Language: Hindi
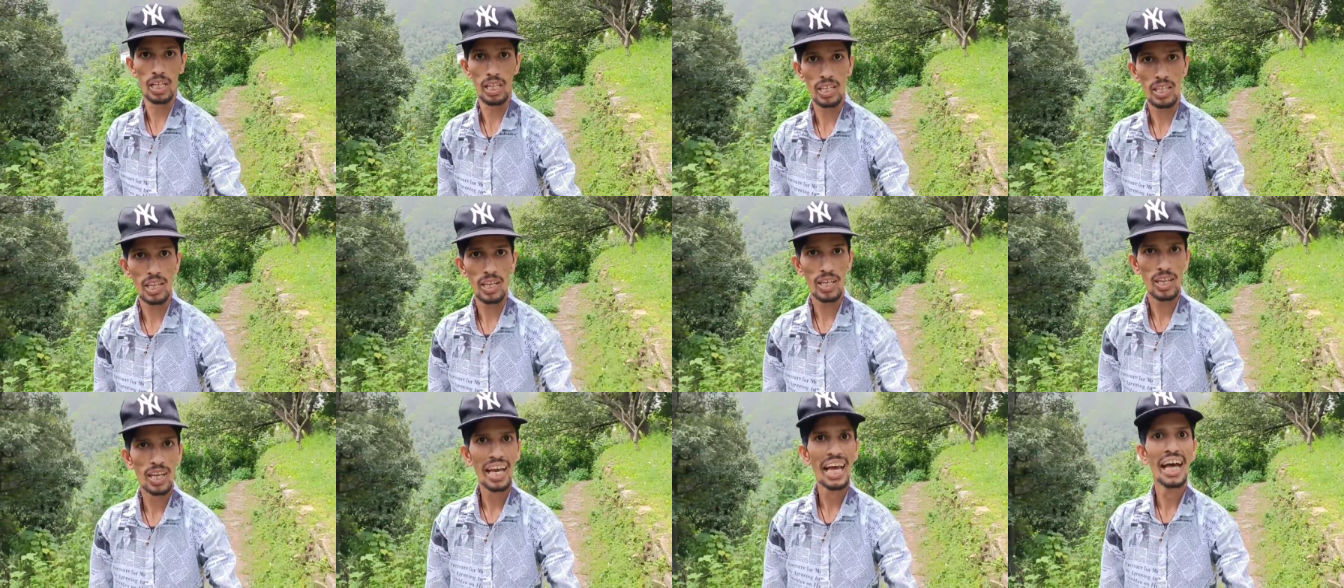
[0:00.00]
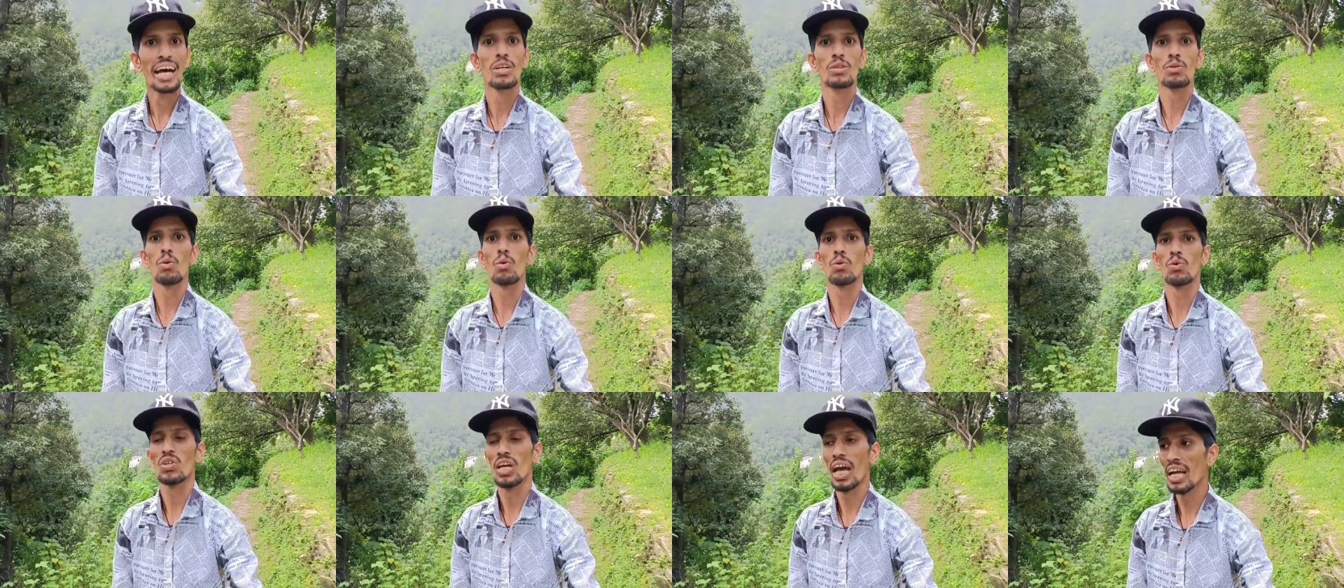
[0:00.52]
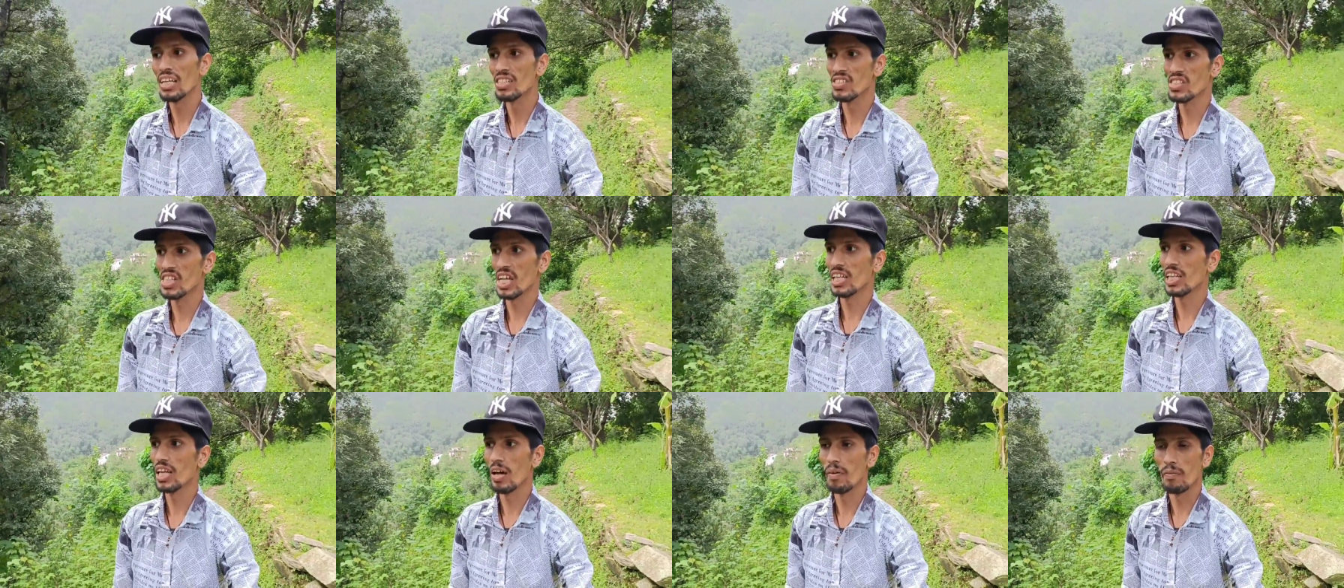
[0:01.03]
तो गए चलिए अभी
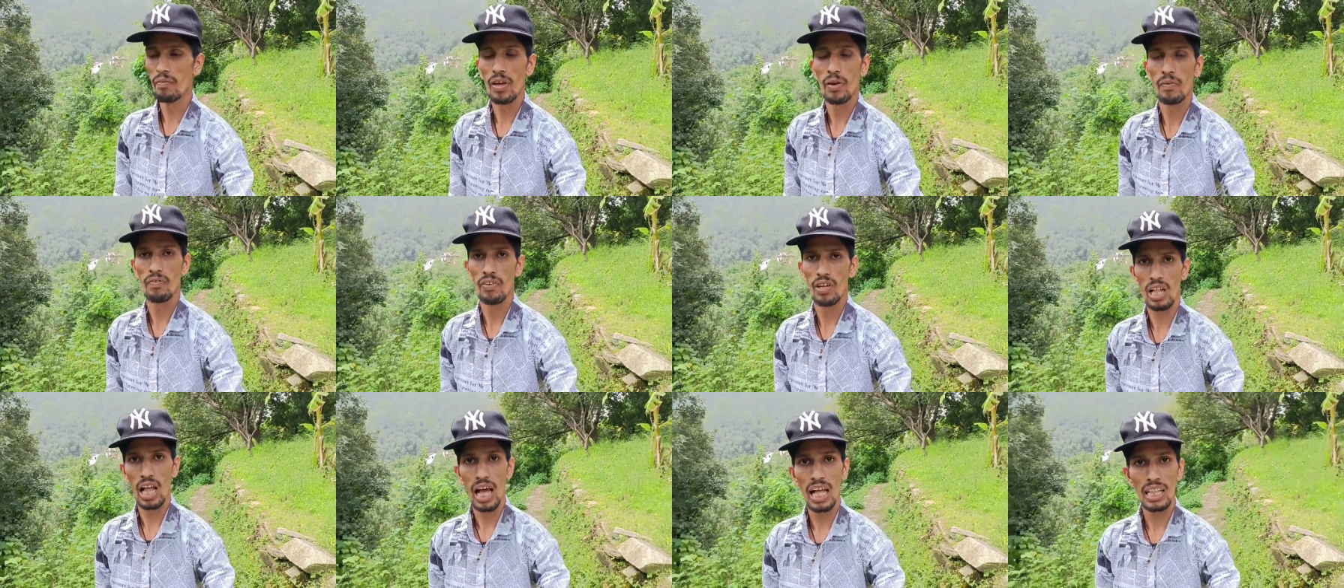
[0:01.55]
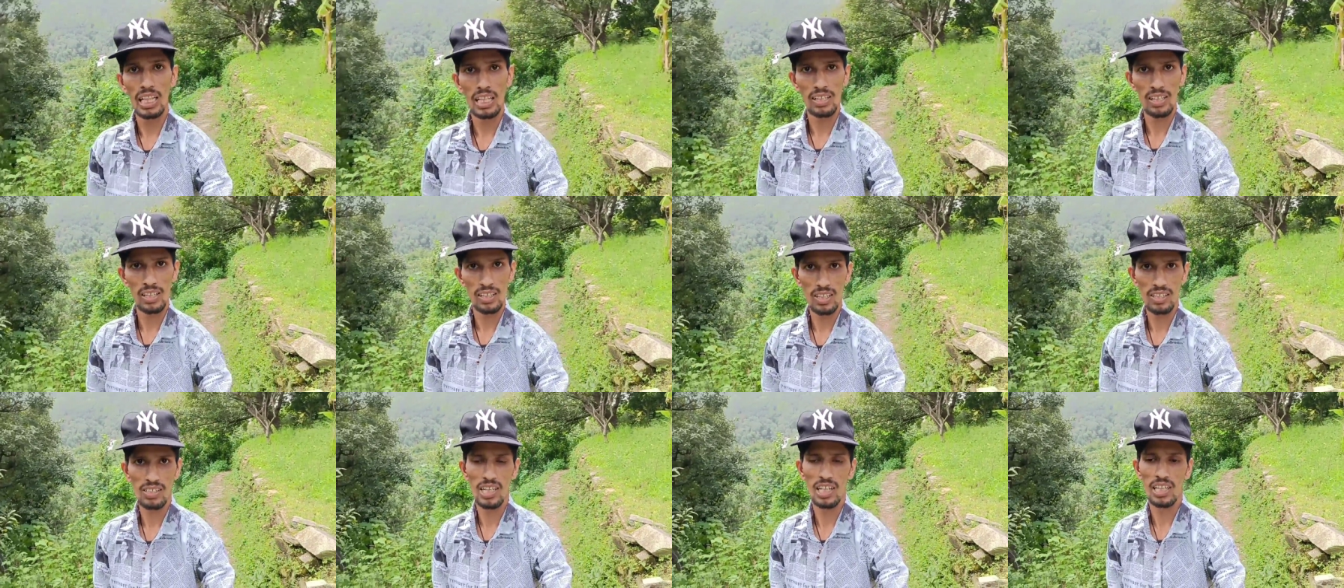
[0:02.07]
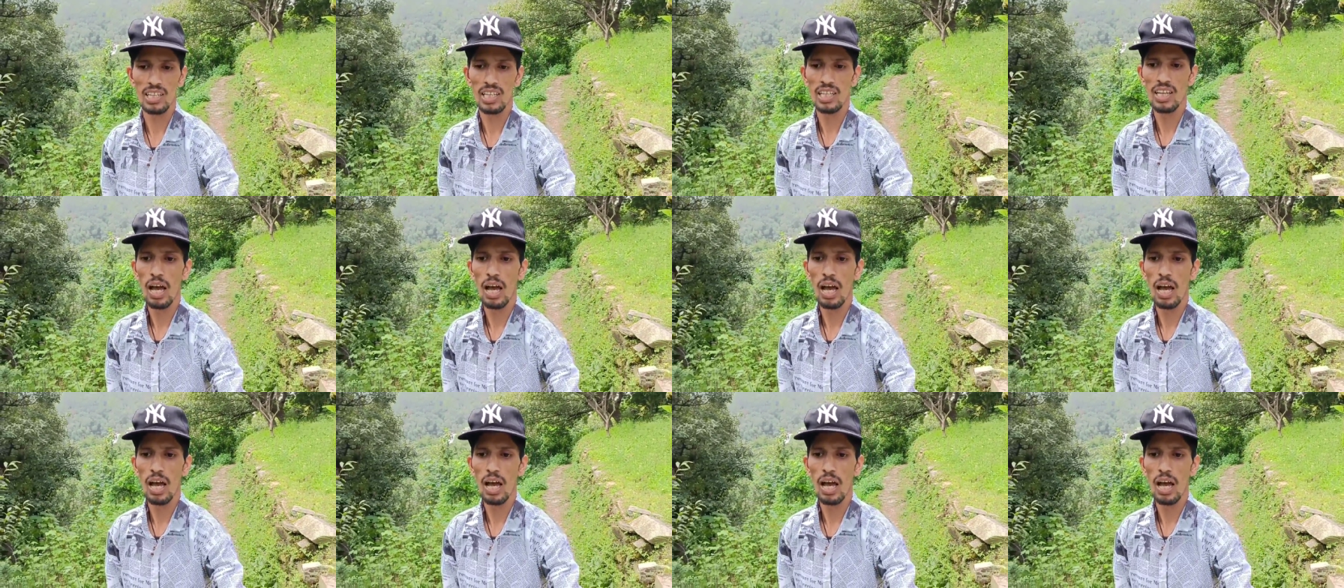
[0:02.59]
फ़िलहाल लेकर के चलते हैं आपको